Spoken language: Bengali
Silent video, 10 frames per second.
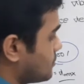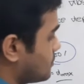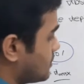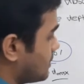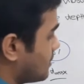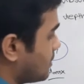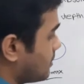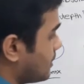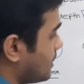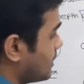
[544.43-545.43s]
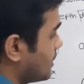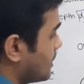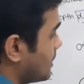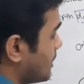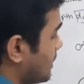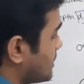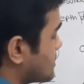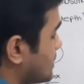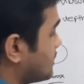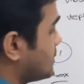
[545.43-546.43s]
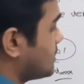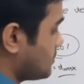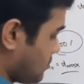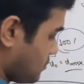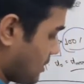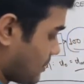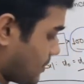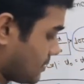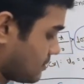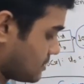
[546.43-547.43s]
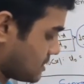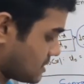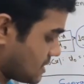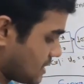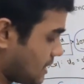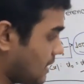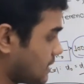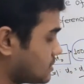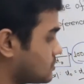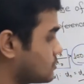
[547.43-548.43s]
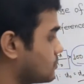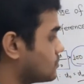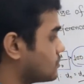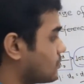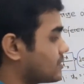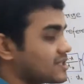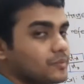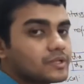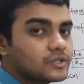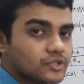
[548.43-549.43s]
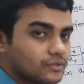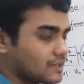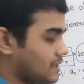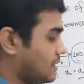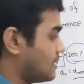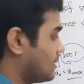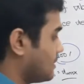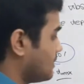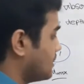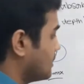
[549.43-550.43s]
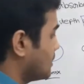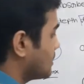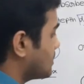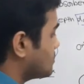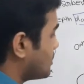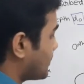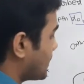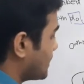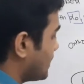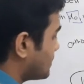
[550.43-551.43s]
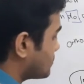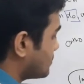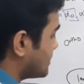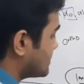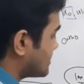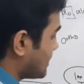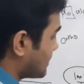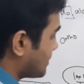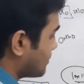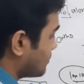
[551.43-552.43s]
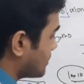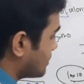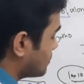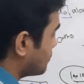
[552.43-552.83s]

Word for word: যখন দেওয়া হয় এর সাথে কিছু আপনার হচ্ছে যে ইলেকট্রন কন্টামিনেশন থাকে হ্যাঁ কিছু আপনার ইলেকট্রন স্ক্যাটারও কিন্তু